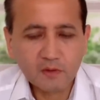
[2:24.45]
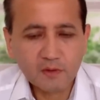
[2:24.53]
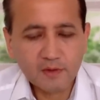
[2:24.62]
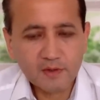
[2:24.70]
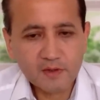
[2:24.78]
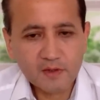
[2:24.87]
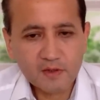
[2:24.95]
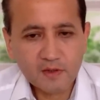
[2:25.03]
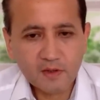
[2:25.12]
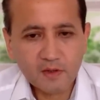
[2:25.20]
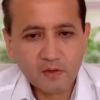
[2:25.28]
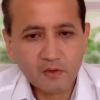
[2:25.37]

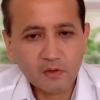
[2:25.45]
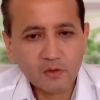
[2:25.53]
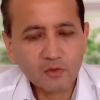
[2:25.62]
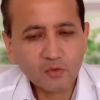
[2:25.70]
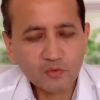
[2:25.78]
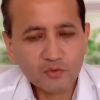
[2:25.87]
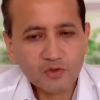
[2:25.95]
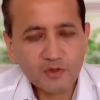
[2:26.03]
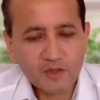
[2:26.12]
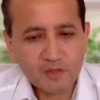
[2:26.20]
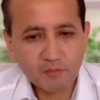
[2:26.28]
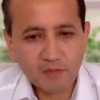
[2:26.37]
российской идут
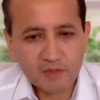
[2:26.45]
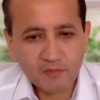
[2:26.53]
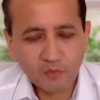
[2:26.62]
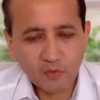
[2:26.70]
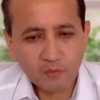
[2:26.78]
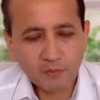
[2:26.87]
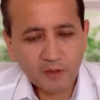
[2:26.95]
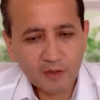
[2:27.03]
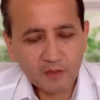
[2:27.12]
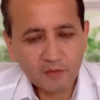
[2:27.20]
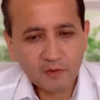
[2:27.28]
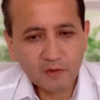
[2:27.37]
через Босфор,
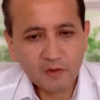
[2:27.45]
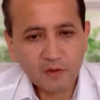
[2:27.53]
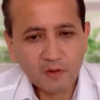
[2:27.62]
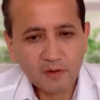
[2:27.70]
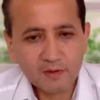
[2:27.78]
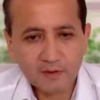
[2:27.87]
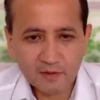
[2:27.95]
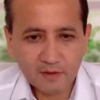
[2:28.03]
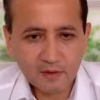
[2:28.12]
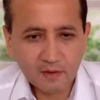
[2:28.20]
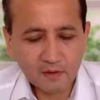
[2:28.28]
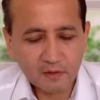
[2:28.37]
проливы и
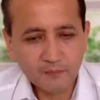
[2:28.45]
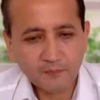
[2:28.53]
Дарданеллы.